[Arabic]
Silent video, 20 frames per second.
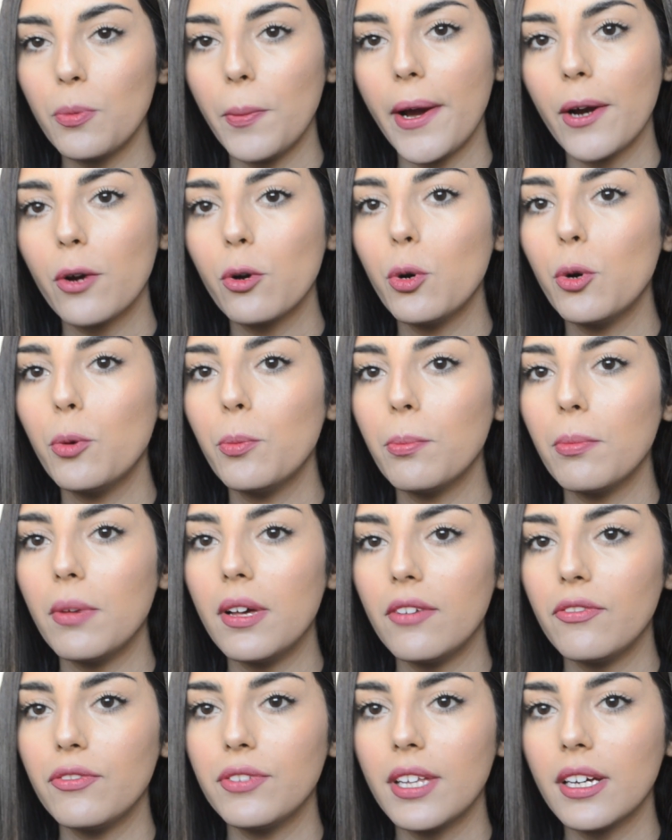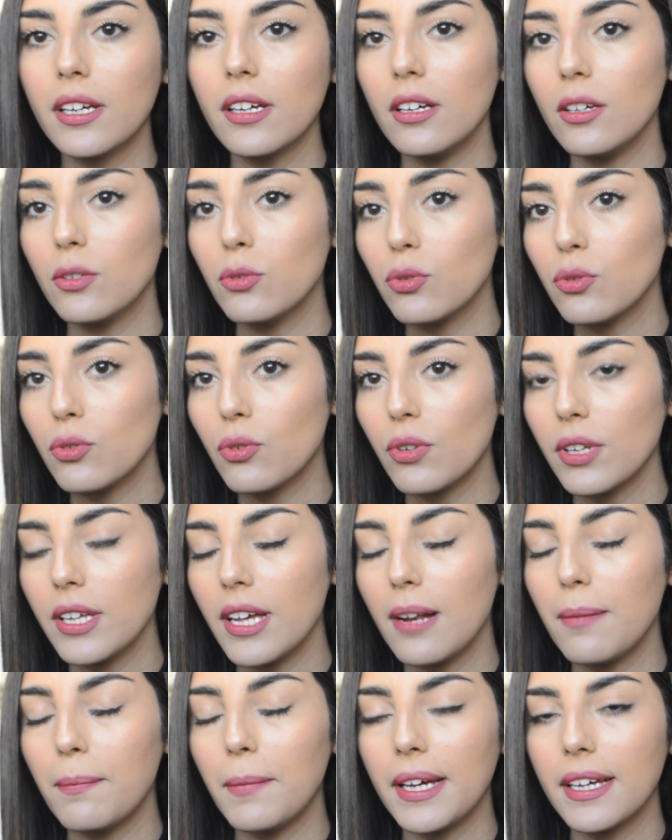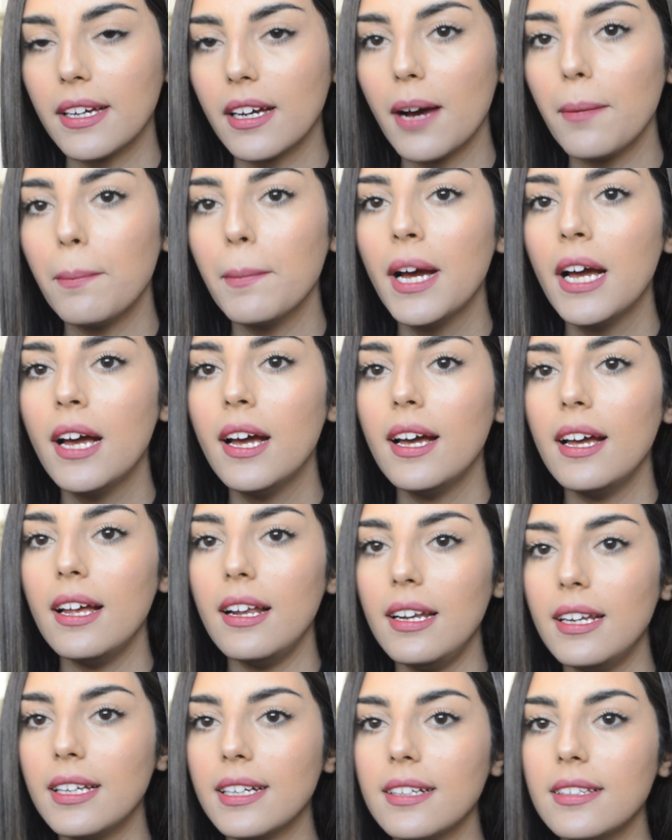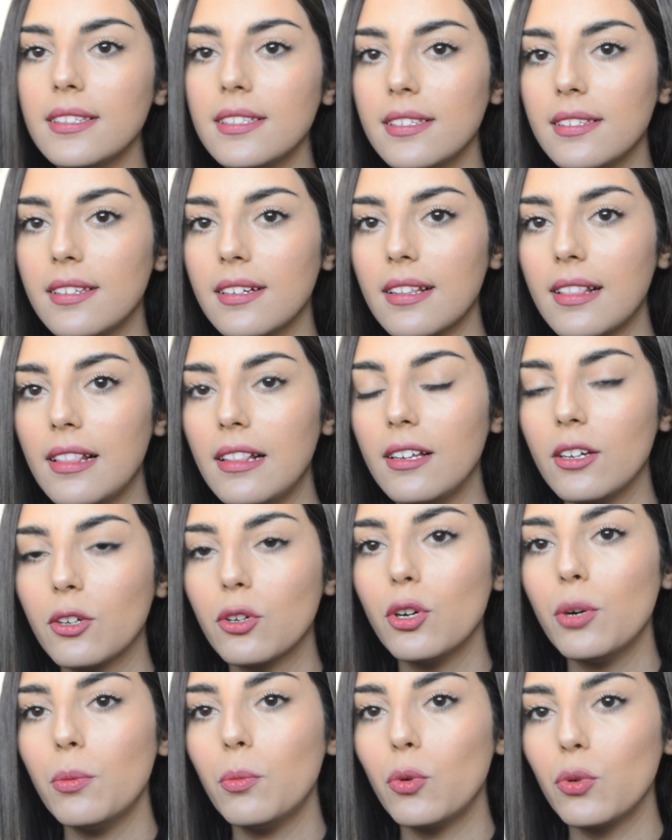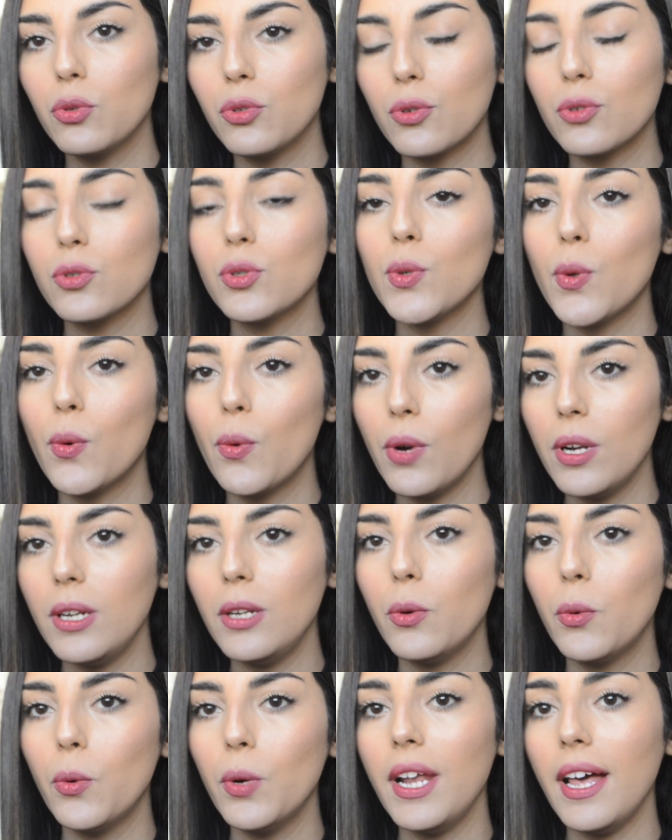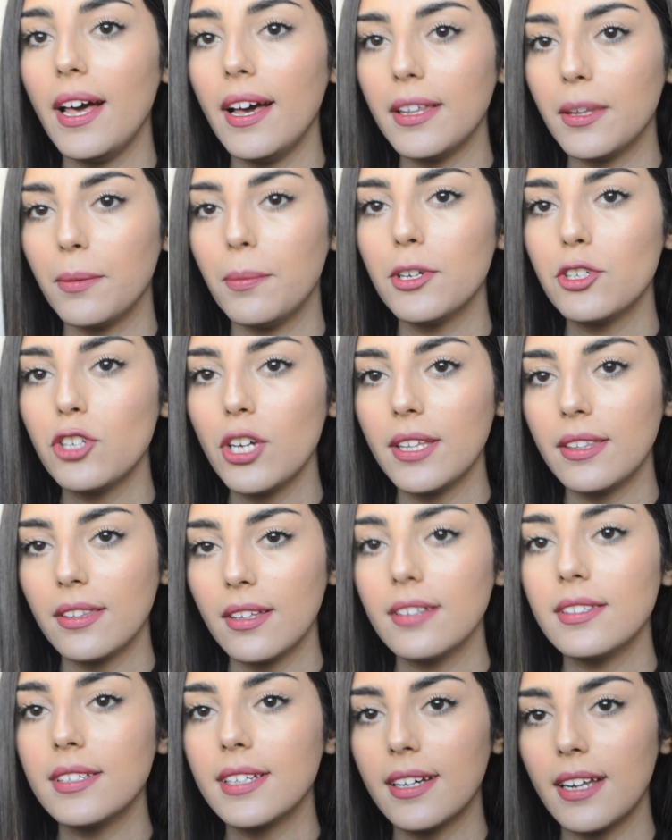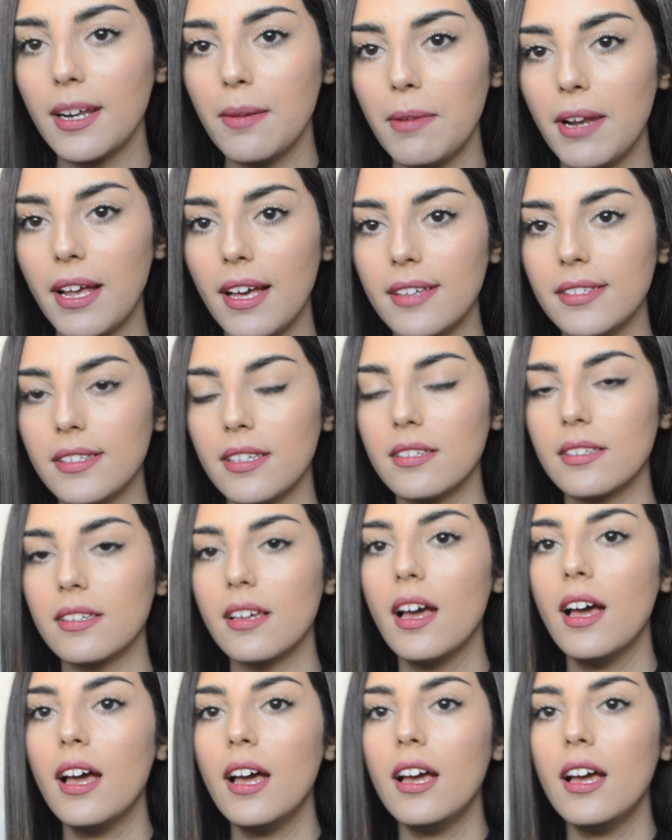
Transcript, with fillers: معكم في داك توتوريال مايكاب اللي كنت درت لكم ودرته هو الاول عاد باش حطيت كريم الاساس